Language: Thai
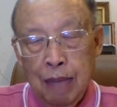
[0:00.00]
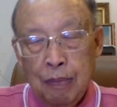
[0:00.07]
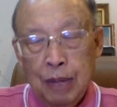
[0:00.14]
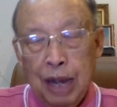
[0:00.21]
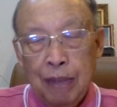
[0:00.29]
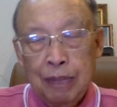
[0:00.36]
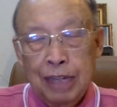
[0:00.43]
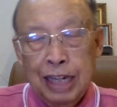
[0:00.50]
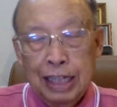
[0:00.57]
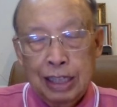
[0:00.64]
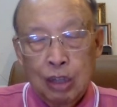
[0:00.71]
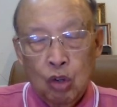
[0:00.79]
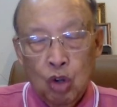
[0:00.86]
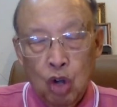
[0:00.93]
พระบิดา
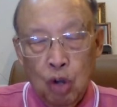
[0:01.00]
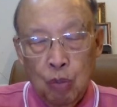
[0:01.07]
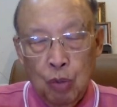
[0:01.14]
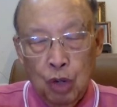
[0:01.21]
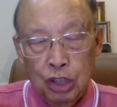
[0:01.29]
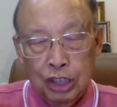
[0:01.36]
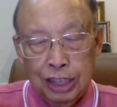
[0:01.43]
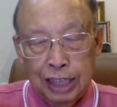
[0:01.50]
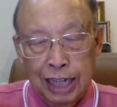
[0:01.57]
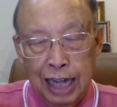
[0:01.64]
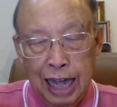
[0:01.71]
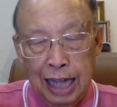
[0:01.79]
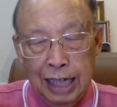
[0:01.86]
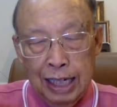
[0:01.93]
เจ้าของ
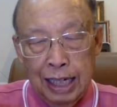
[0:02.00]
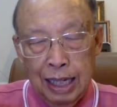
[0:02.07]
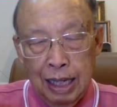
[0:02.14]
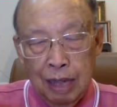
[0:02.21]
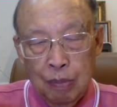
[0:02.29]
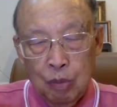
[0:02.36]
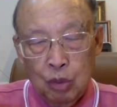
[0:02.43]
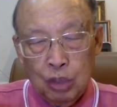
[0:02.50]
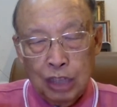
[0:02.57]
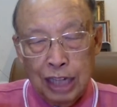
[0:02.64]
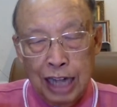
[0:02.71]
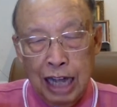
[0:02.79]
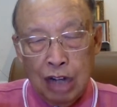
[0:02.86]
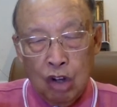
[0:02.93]
ตายพุท
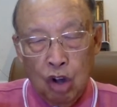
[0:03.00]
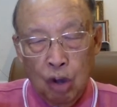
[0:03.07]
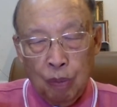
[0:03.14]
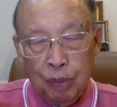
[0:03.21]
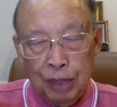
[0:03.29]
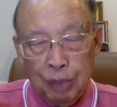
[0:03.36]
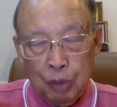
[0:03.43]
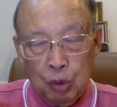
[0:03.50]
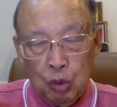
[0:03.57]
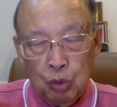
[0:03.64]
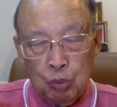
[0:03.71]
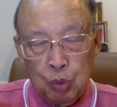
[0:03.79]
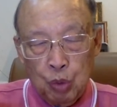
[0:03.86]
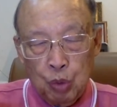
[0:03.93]
นาขอบผลิต
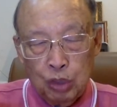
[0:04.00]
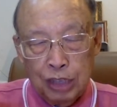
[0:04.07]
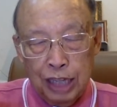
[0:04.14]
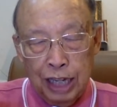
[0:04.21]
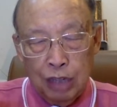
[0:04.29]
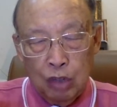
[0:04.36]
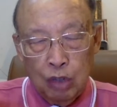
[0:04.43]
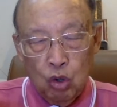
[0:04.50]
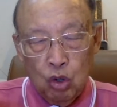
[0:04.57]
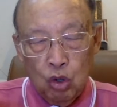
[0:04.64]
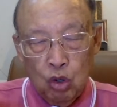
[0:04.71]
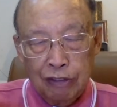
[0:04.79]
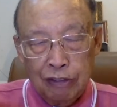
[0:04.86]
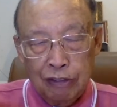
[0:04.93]
ตรงที่ให้ผู้กาบ
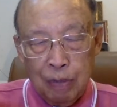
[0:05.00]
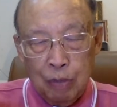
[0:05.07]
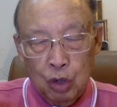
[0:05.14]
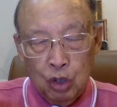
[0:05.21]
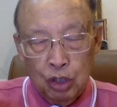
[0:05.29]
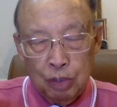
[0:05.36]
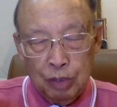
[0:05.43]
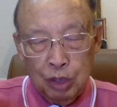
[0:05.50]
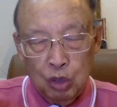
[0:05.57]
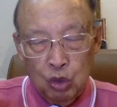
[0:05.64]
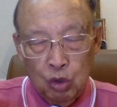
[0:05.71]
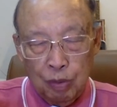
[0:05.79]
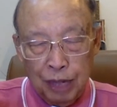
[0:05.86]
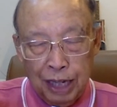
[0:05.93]
เวลาพวกนอ
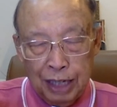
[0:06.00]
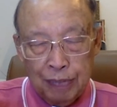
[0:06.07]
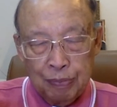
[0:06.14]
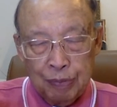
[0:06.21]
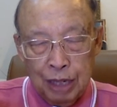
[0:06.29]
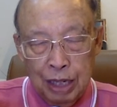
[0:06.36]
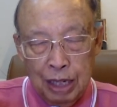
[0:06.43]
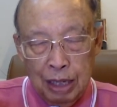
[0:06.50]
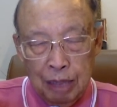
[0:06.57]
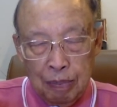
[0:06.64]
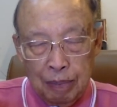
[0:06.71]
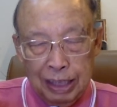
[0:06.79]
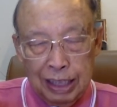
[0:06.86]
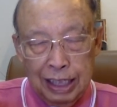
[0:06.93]

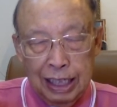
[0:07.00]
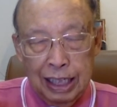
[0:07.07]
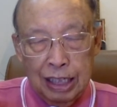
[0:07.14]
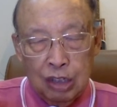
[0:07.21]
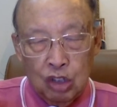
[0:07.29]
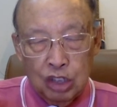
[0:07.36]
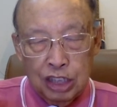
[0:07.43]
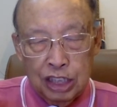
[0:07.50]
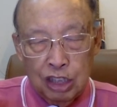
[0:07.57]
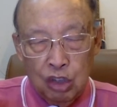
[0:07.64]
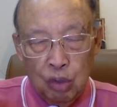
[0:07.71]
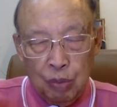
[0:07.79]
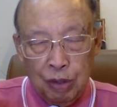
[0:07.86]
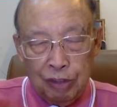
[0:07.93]
นันนี้เขาเตือนอ
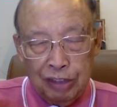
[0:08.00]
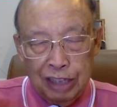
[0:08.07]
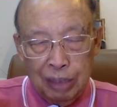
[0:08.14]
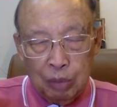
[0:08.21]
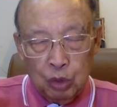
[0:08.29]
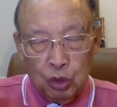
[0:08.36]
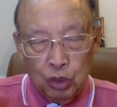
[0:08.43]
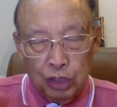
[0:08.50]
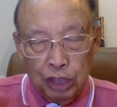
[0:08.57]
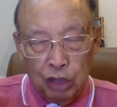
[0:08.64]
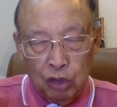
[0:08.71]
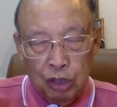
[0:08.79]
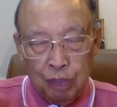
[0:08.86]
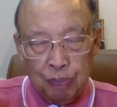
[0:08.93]
งค์พระวิญญาเจ้า
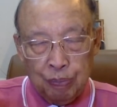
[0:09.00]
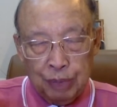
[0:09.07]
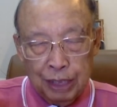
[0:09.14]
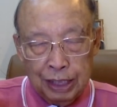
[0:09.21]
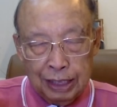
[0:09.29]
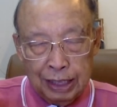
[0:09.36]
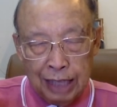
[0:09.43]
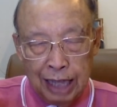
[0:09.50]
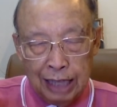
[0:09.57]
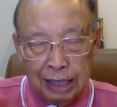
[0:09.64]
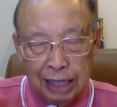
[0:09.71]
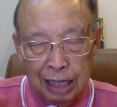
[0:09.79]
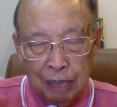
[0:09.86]
เด้ตาใจ